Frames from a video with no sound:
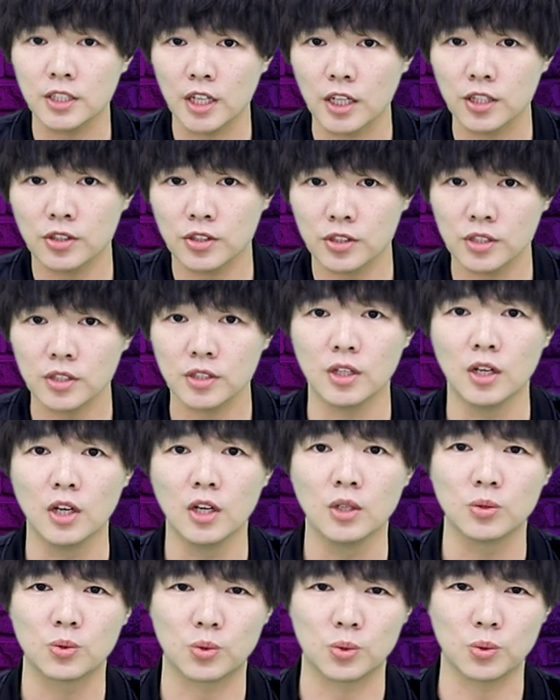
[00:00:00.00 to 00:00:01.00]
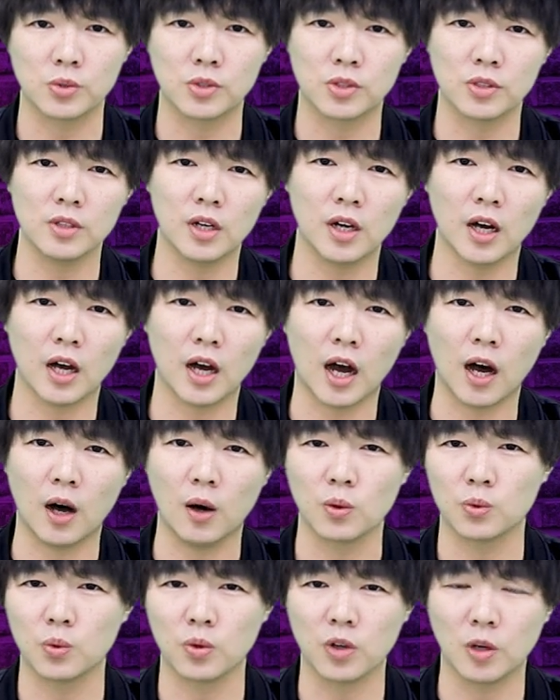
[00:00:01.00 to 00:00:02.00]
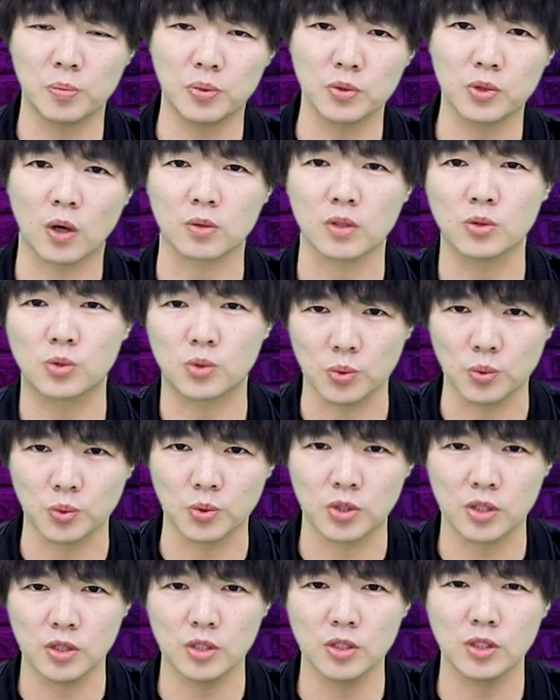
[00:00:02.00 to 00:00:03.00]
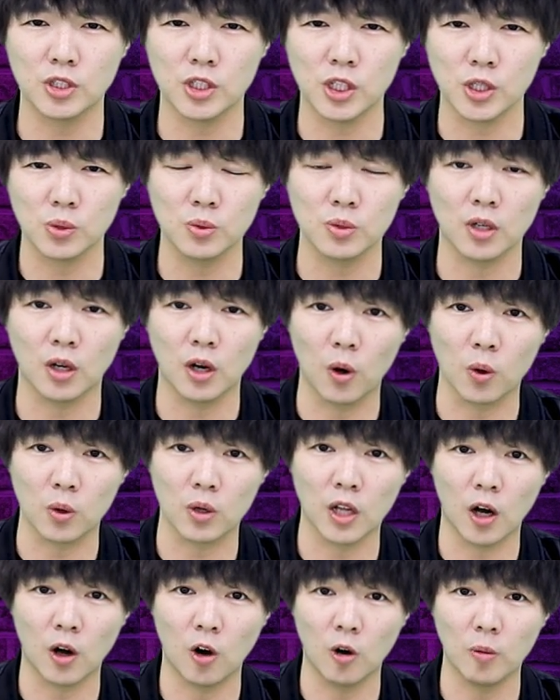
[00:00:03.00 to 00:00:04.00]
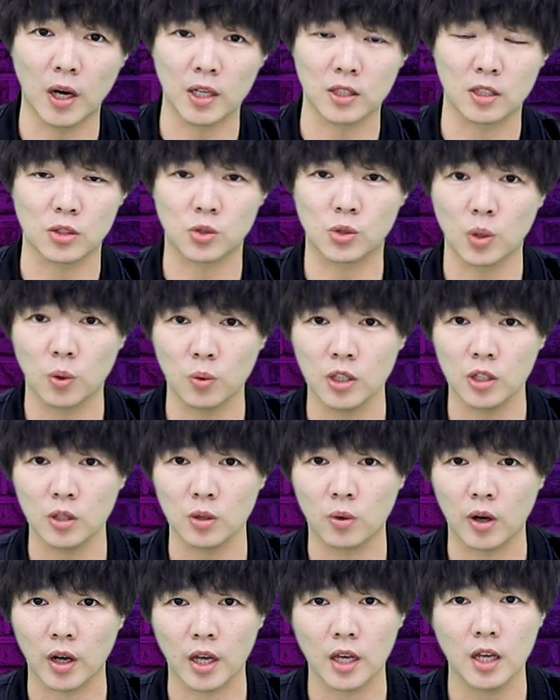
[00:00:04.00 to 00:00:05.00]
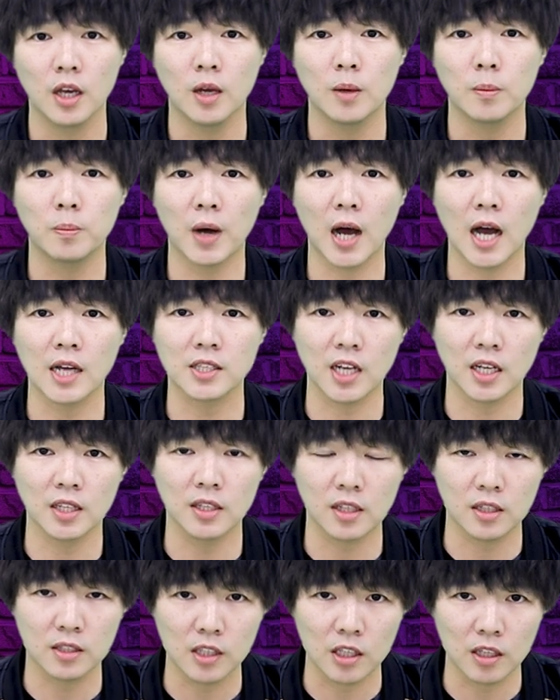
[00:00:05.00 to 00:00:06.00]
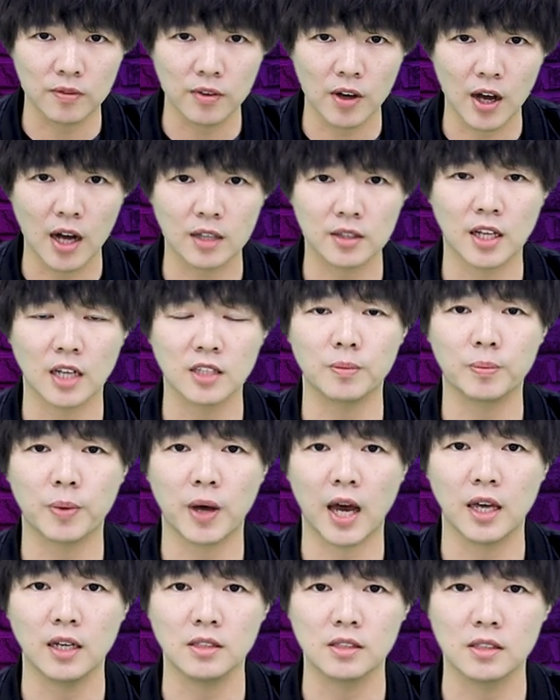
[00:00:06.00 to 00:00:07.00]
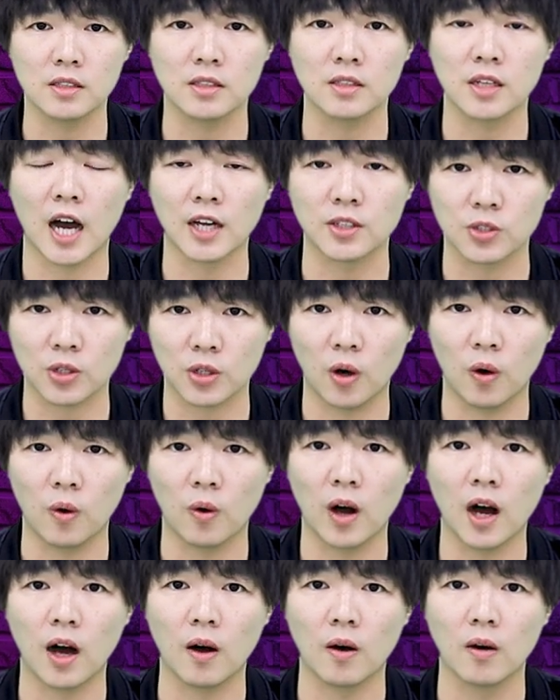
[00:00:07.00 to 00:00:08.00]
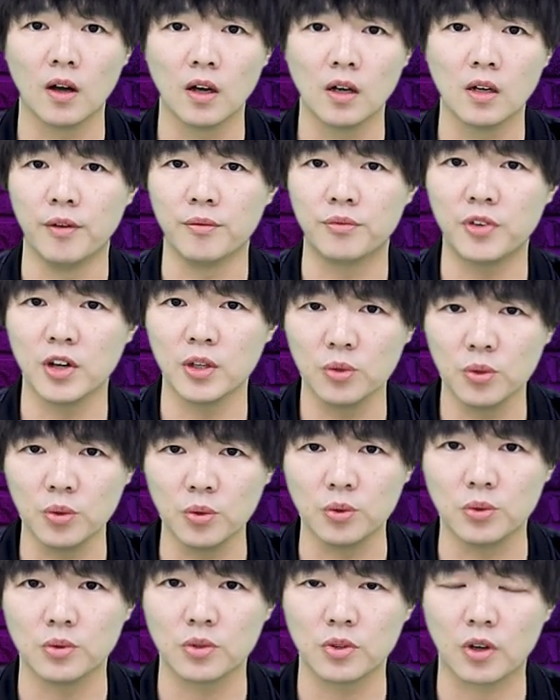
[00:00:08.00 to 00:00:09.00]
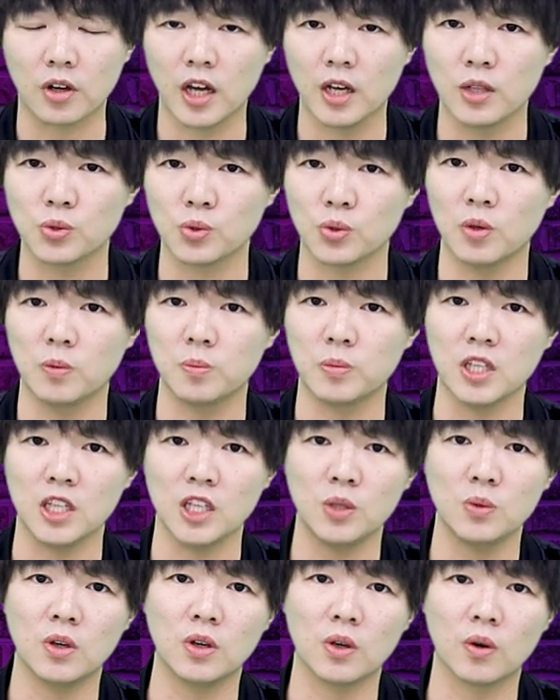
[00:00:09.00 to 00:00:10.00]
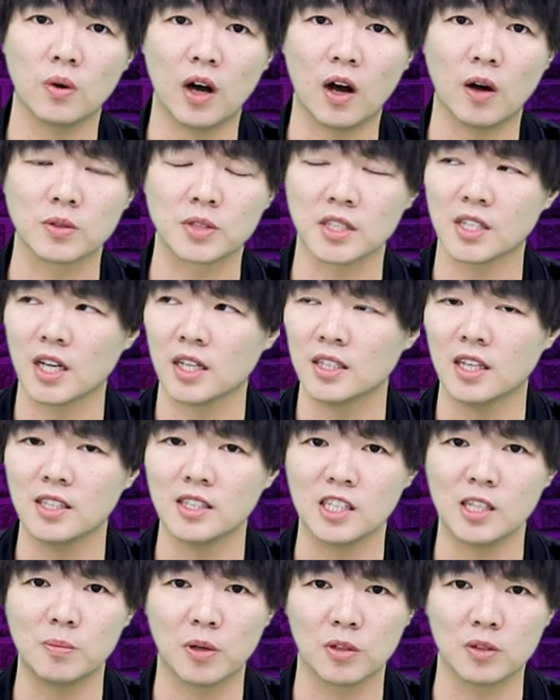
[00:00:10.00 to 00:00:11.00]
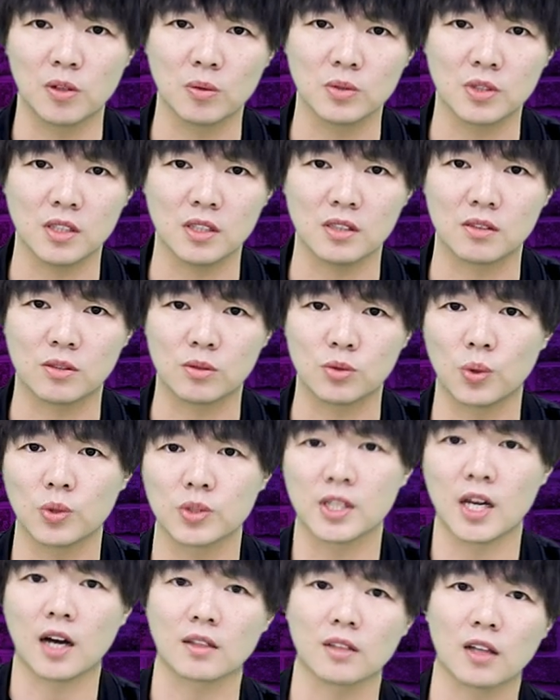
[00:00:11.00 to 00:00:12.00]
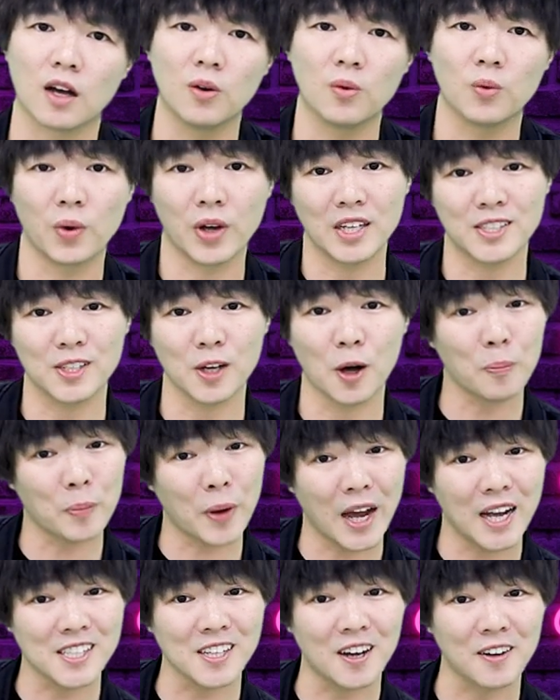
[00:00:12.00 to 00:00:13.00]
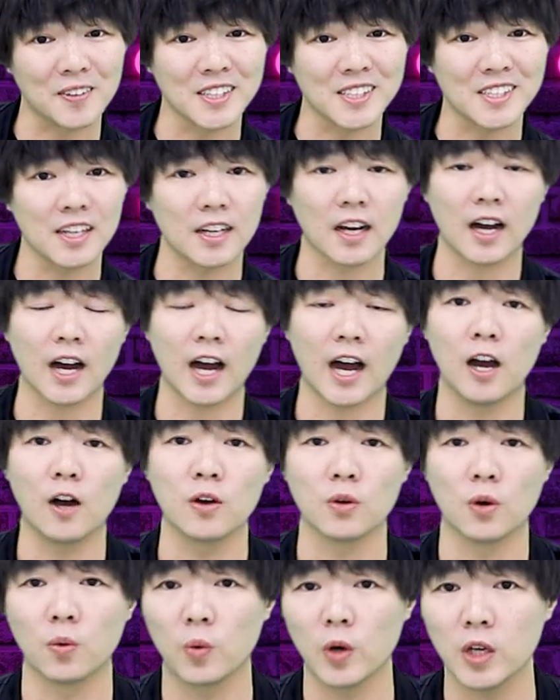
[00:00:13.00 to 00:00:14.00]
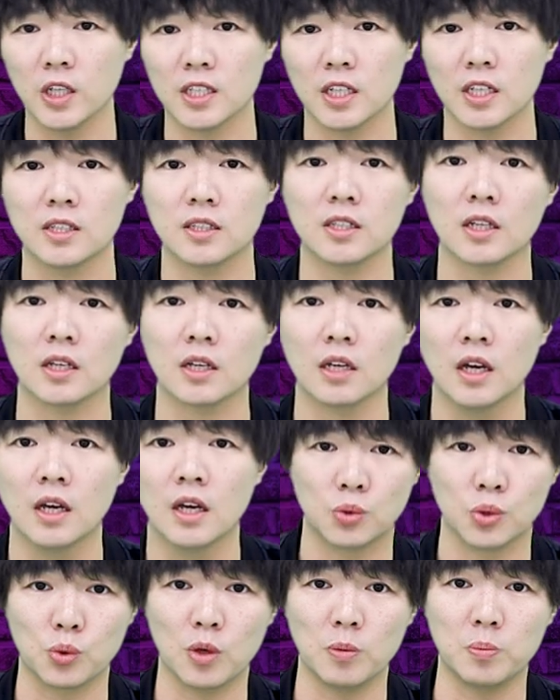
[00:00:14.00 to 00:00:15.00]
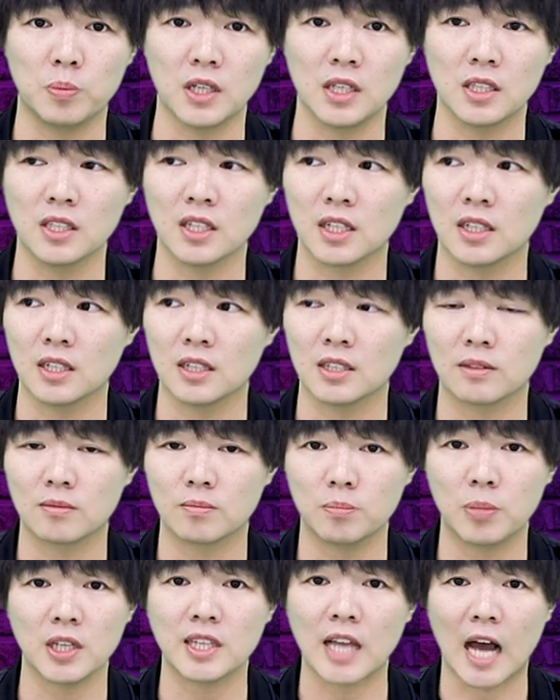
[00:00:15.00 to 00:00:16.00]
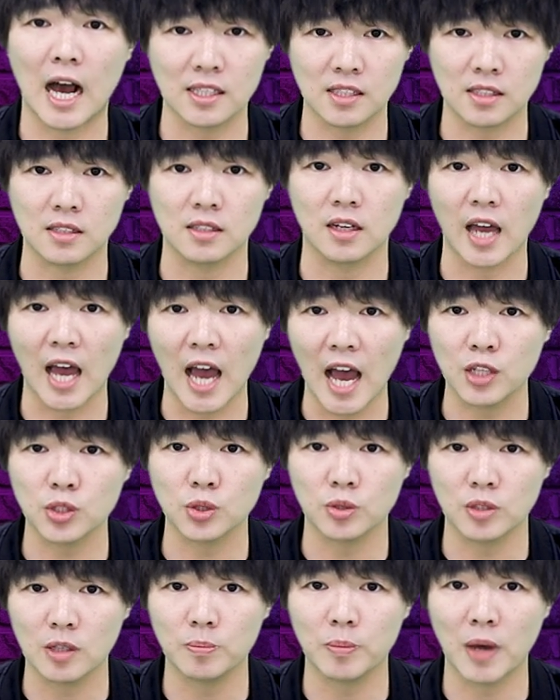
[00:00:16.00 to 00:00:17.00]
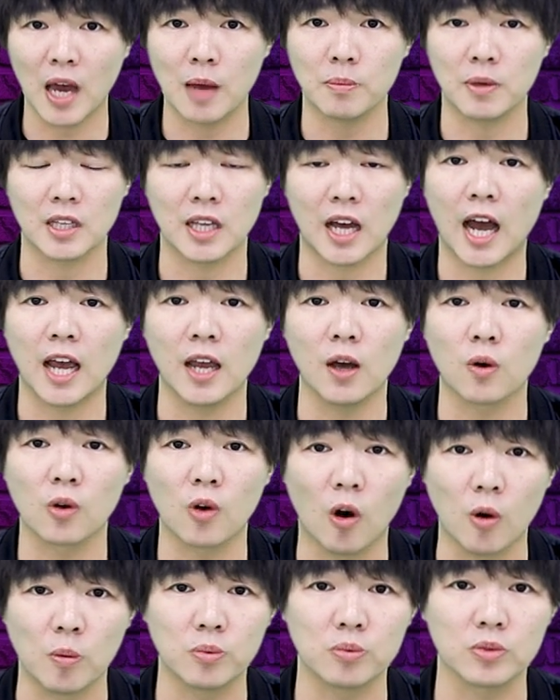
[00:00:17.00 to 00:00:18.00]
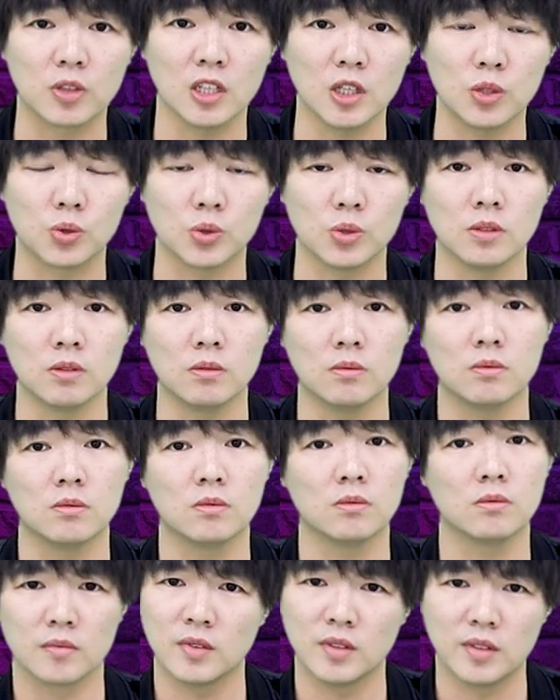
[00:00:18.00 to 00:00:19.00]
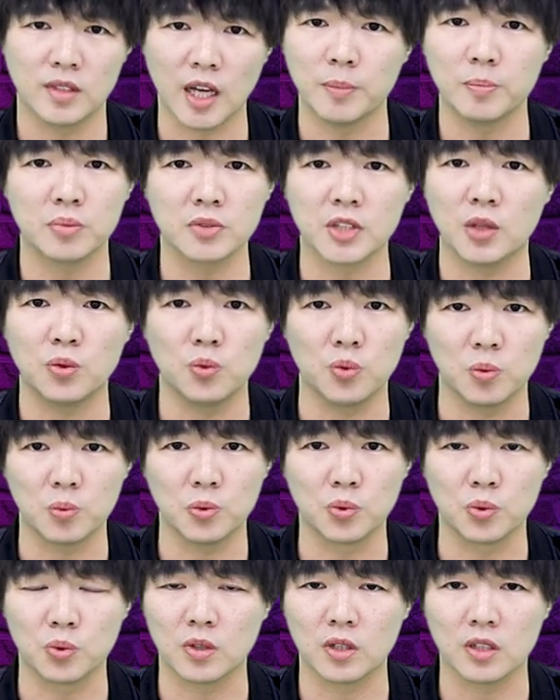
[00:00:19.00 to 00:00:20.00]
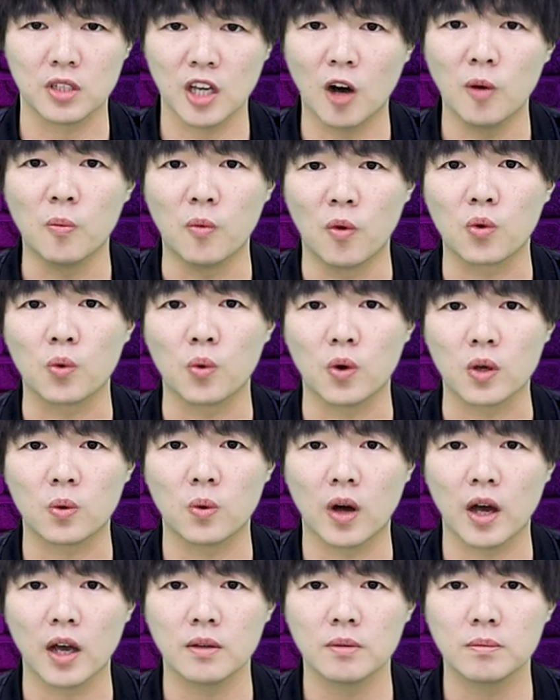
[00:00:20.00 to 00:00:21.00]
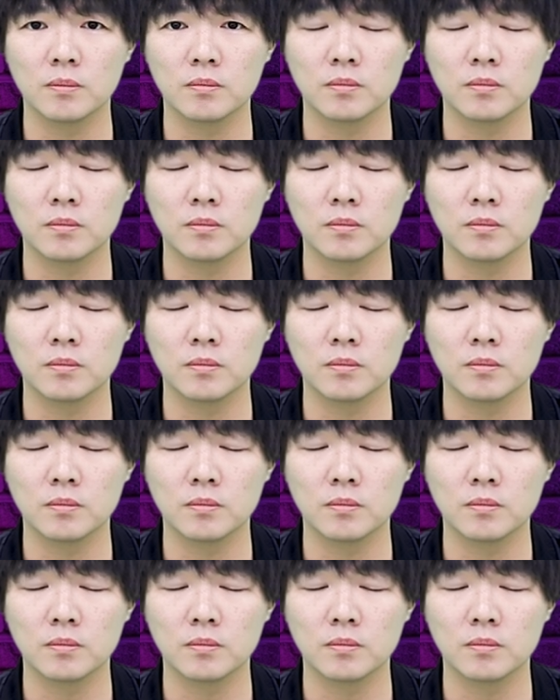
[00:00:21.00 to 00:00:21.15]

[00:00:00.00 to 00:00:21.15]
人士。组织了好多个不同的组织进入了 Oklahoma 的州议会，霸占那个地方，拿着牌子喊着口号，很愤怒。OK，绝对比一月六号站在 Nancy Pelosi 桌上然后微笑拍照那些人还要有威胁性，绝对比那个被打死的 Ashley Babit 还要恐怖的一群男不男女不女的妖魔鬼怪。